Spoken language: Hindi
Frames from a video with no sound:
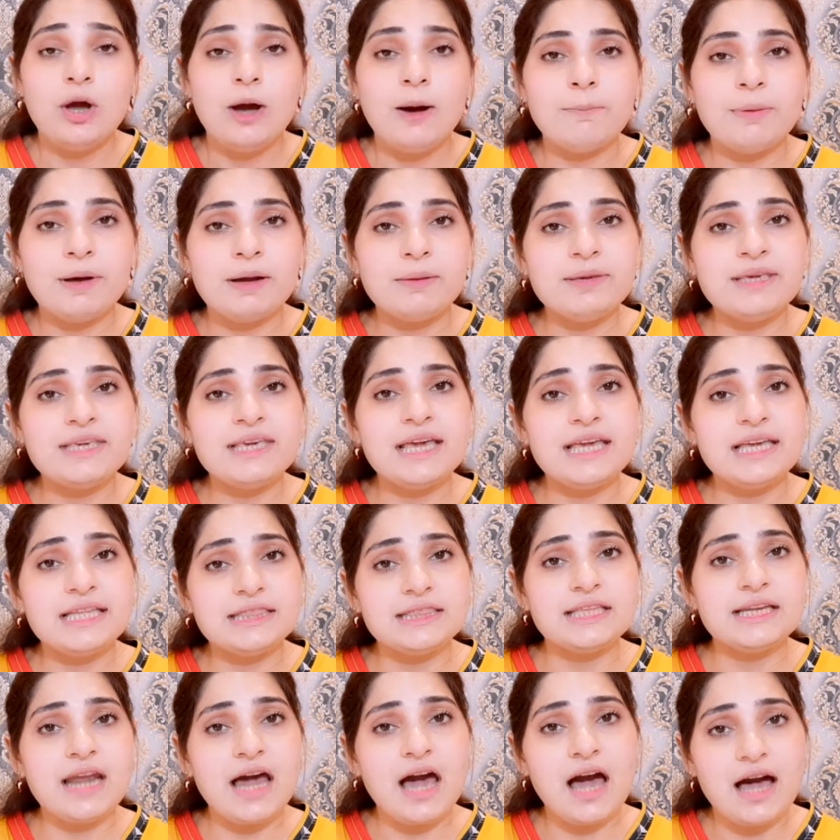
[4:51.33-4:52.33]
पर भी ये
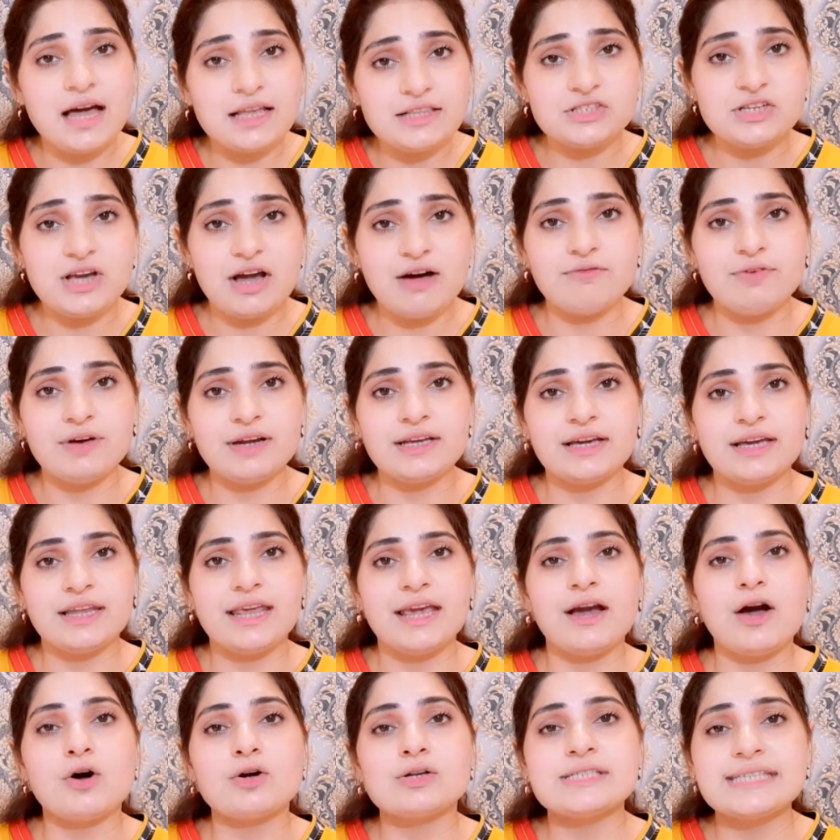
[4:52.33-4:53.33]
इतना अच्छा वर्क
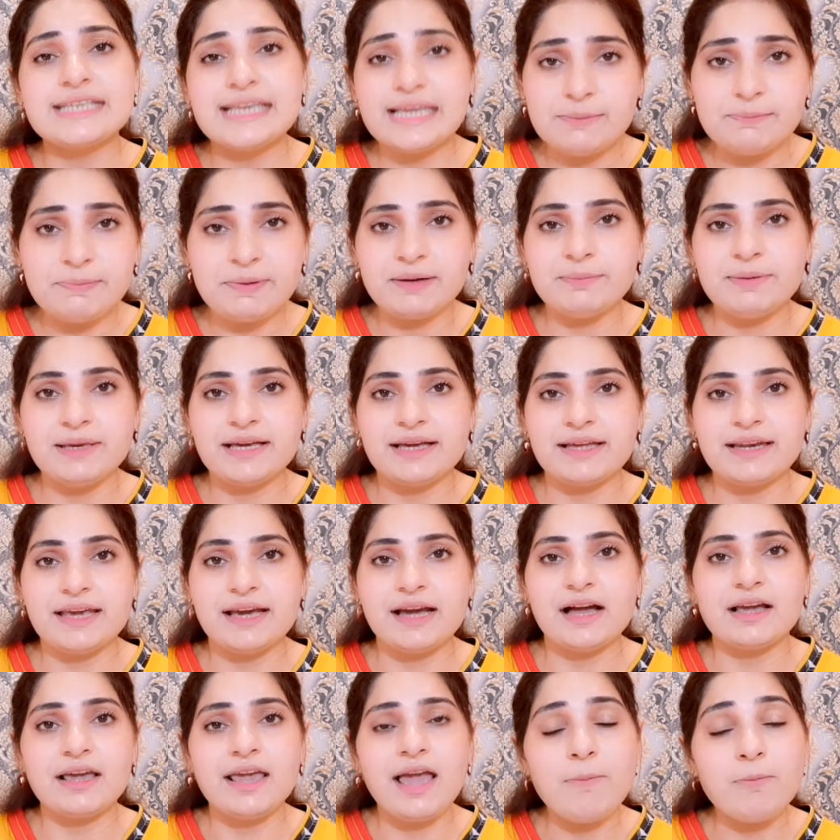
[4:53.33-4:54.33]
करेगा और स्किन पर भी
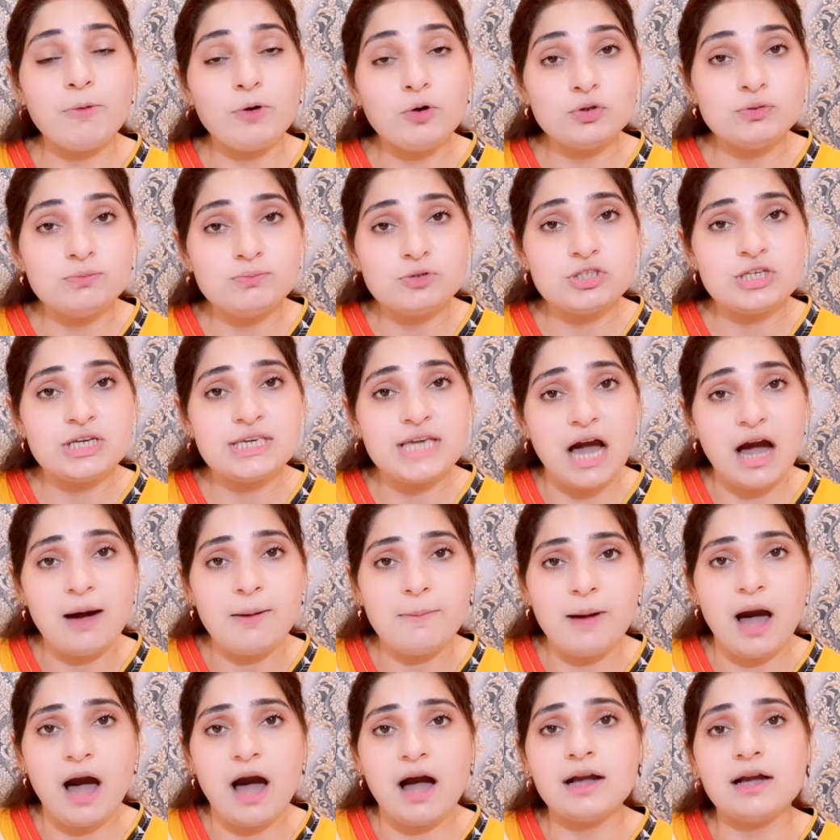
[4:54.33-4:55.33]
करेगा कि आप खुद मुझे
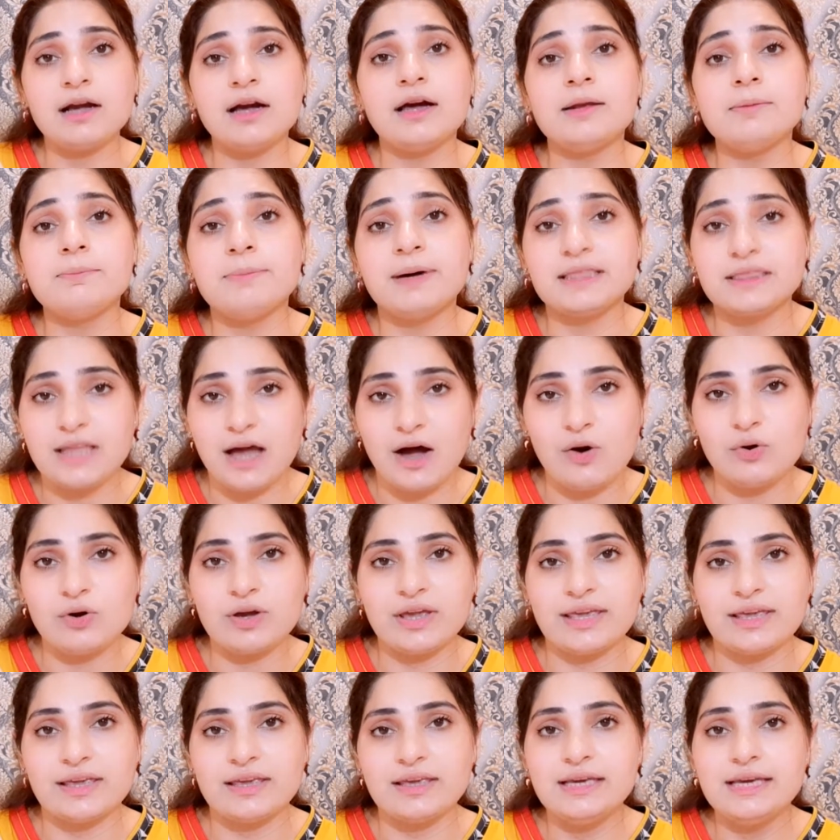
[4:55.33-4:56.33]
यहाँ आकर
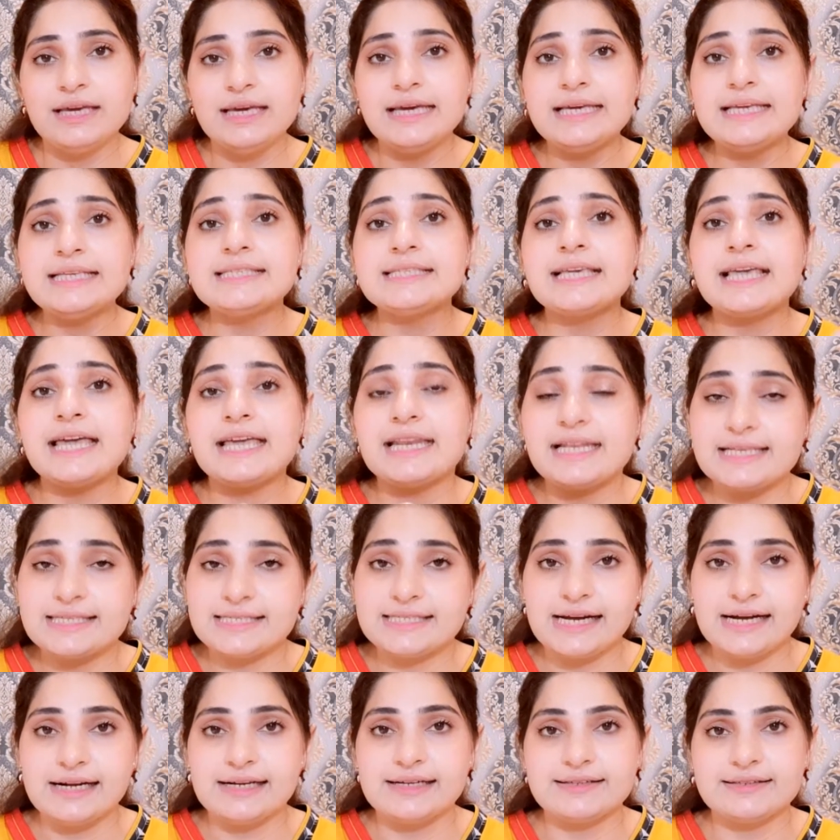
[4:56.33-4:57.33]
बताओगे इसके
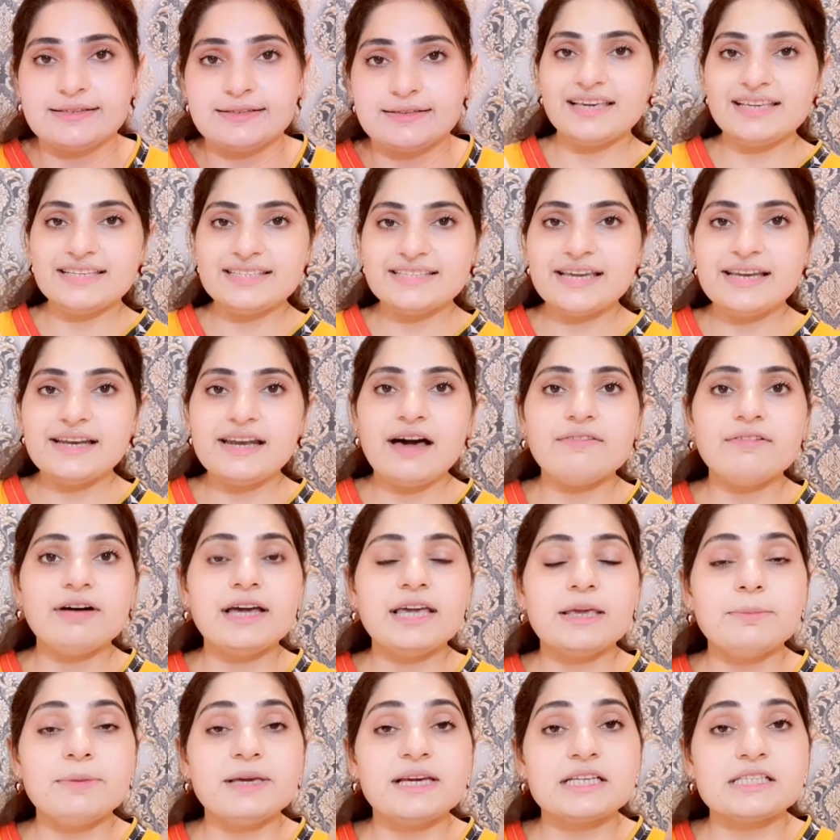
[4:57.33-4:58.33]
रिज़ल्ट इसके अलावा
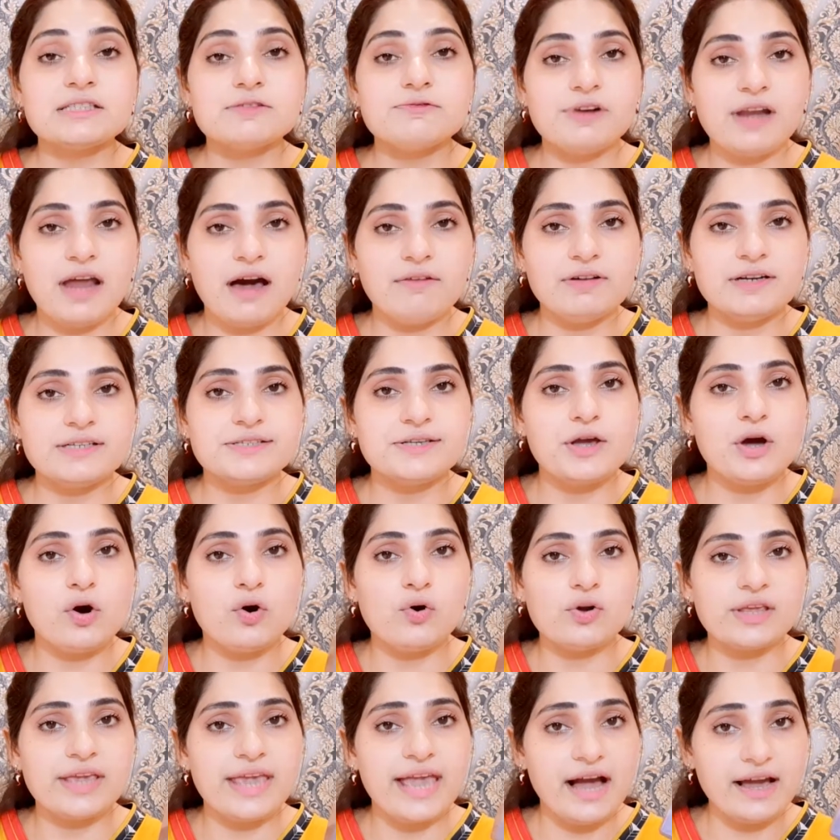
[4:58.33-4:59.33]
हिबिकस फ्लावर से
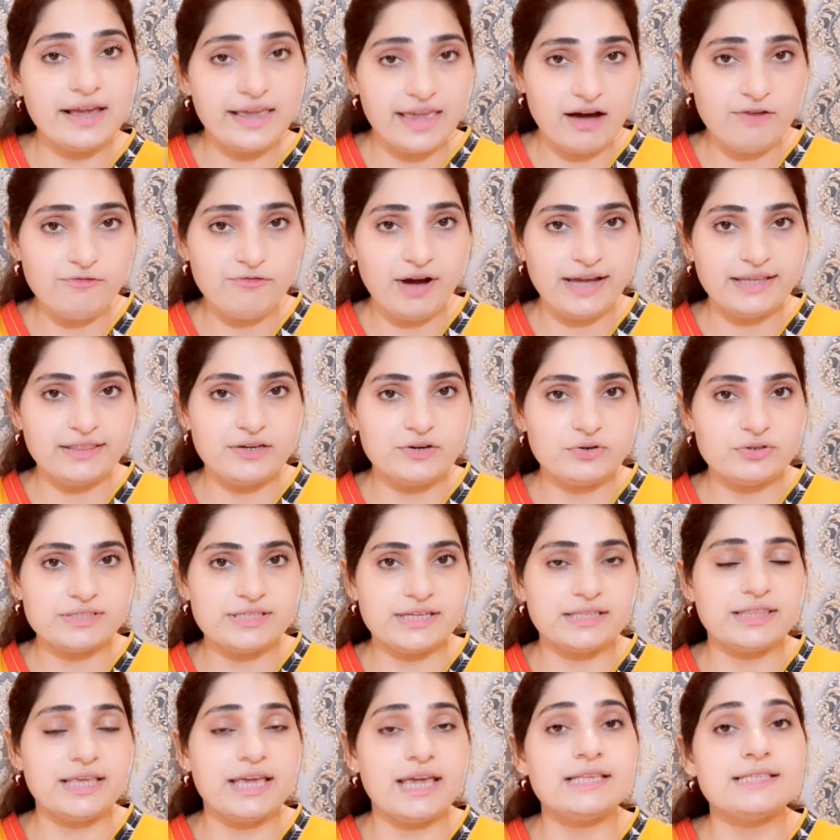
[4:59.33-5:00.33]
और क्या क्या फ़ायदे हो
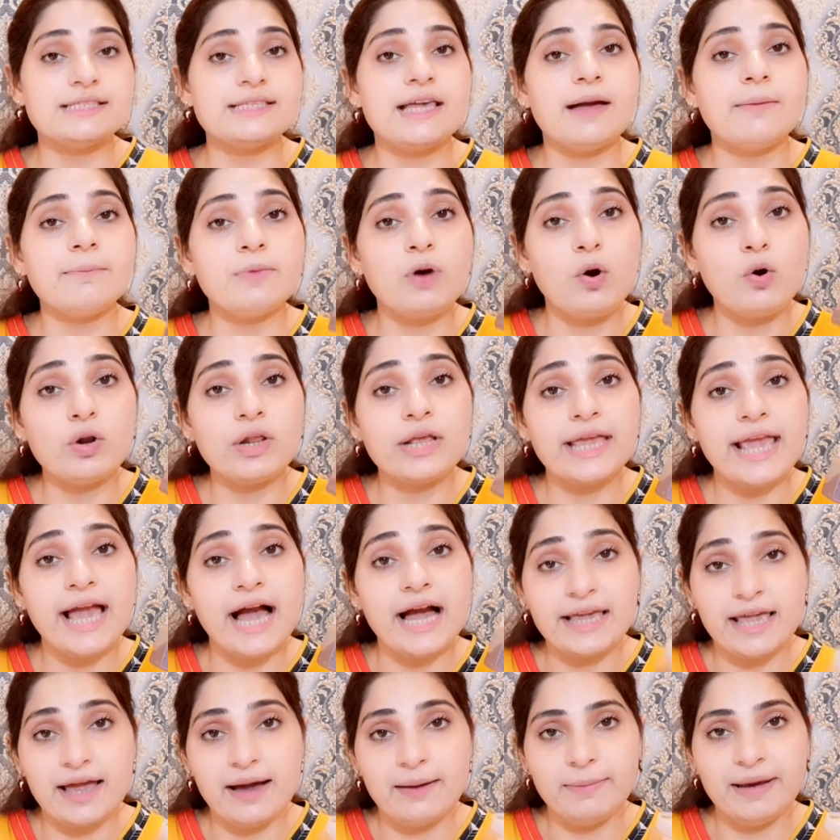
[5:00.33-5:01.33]
सकते हैं इसे हम और क्या
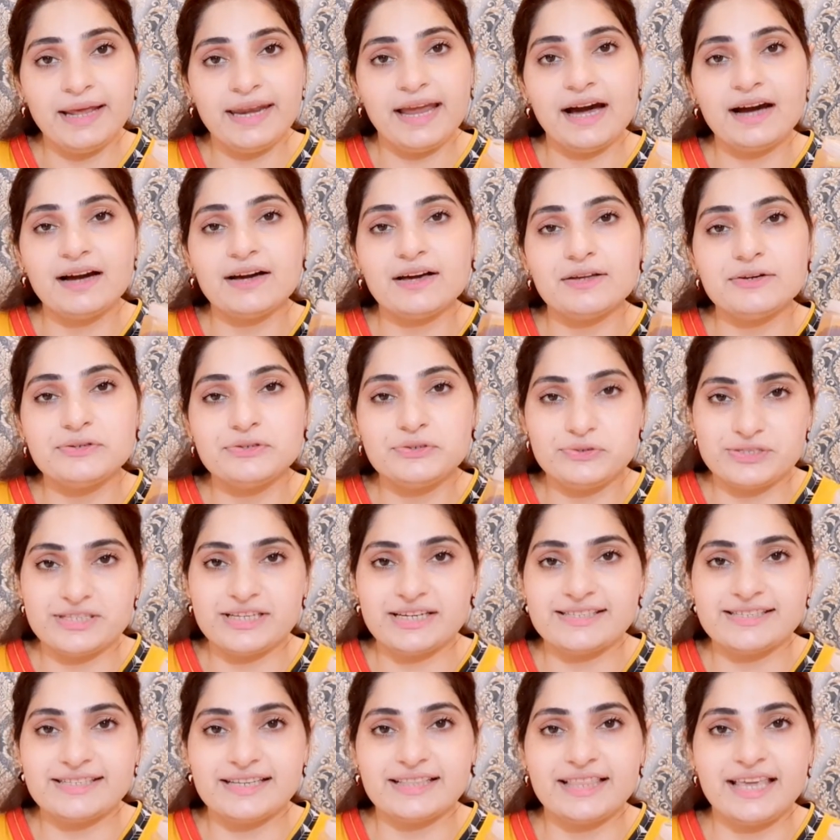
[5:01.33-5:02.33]
क्या बनाकर यूज़
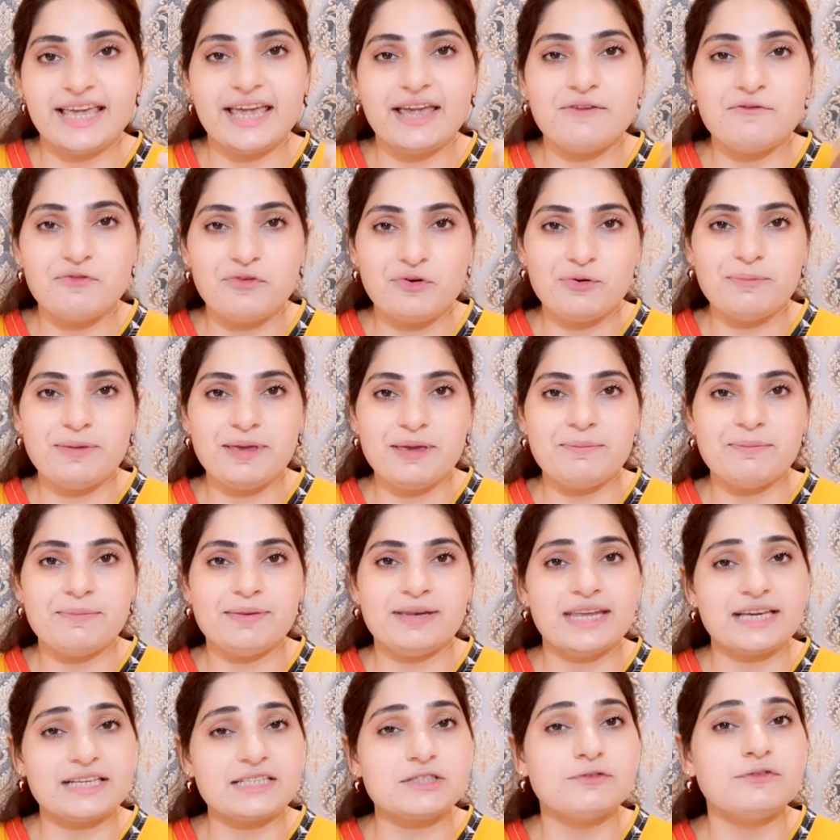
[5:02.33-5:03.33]
कर सकते हैं वो भी
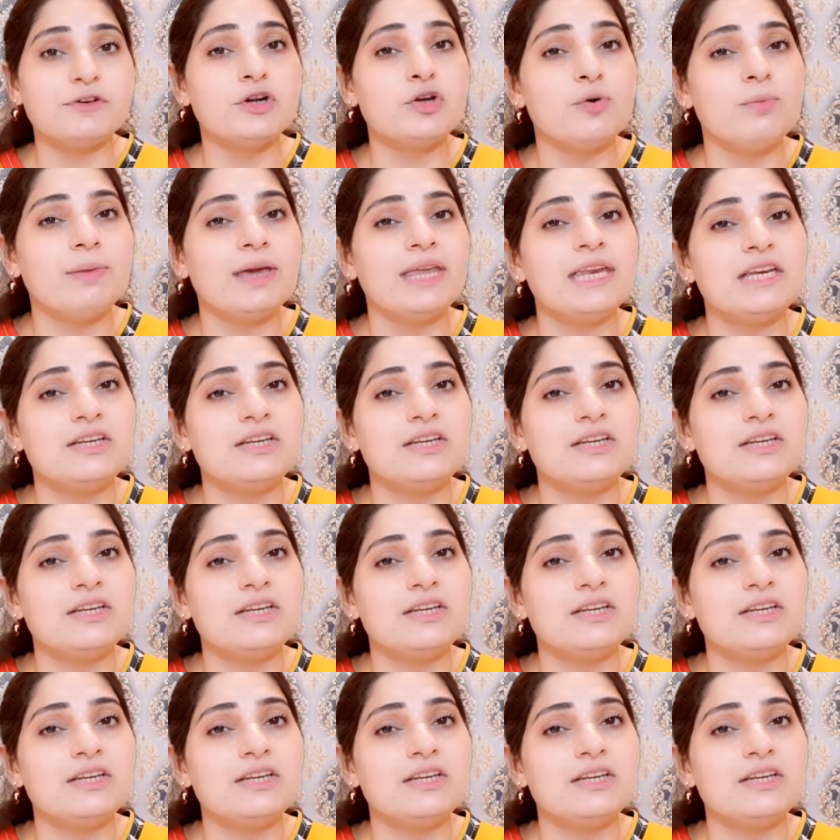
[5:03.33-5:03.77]
नेक्स्ट वीडियो मेरी